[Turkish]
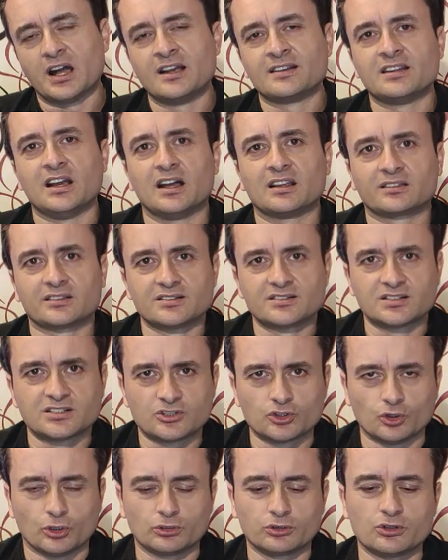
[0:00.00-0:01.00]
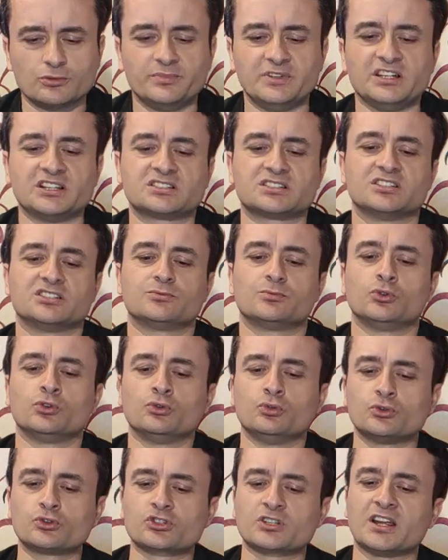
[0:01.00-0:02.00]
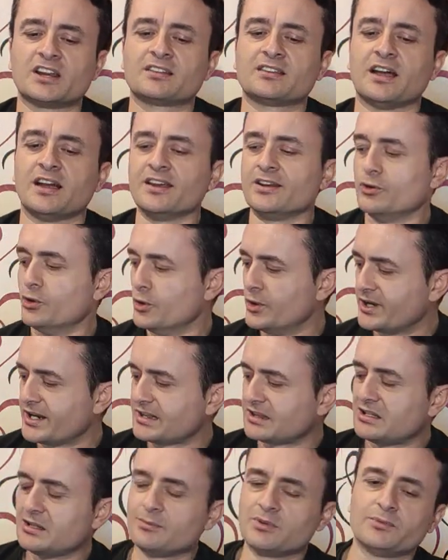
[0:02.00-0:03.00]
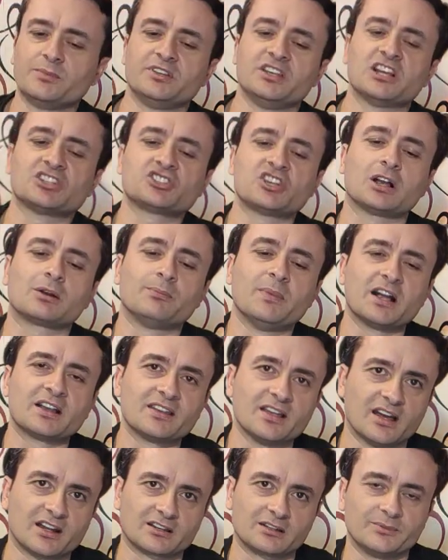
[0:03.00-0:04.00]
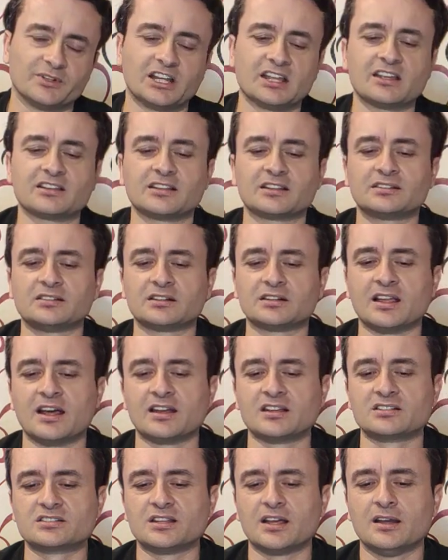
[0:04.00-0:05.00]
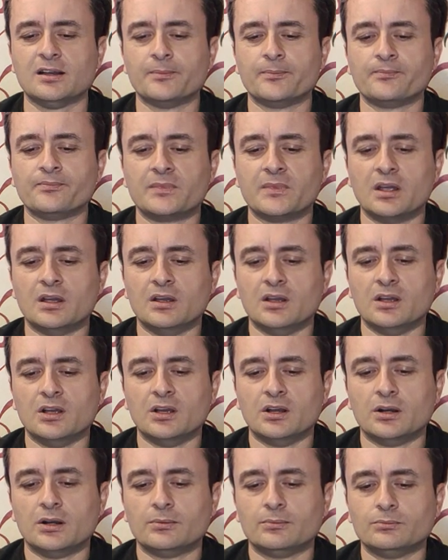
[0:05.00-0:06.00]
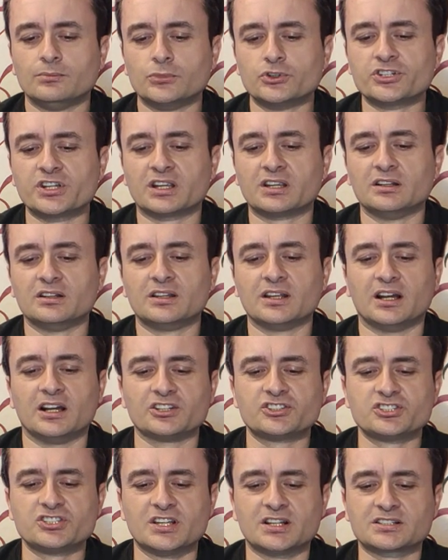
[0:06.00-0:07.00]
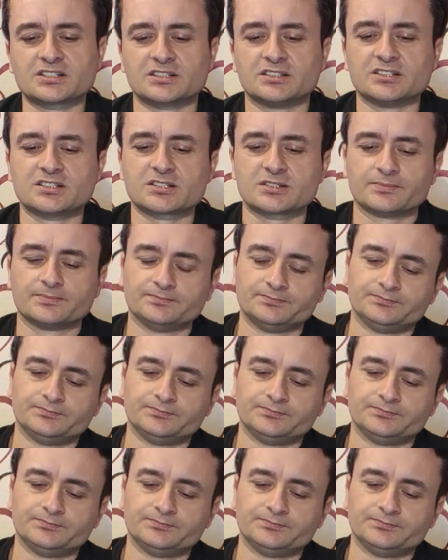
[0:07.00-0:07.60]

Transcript: Hangi hattın sizin olduğunu bilirsiniz. Bunun uçları da aynı öğrettiğim gibi ya çakmak yardımıyla ya da tırnağınızla bu şekilde açacaksınız.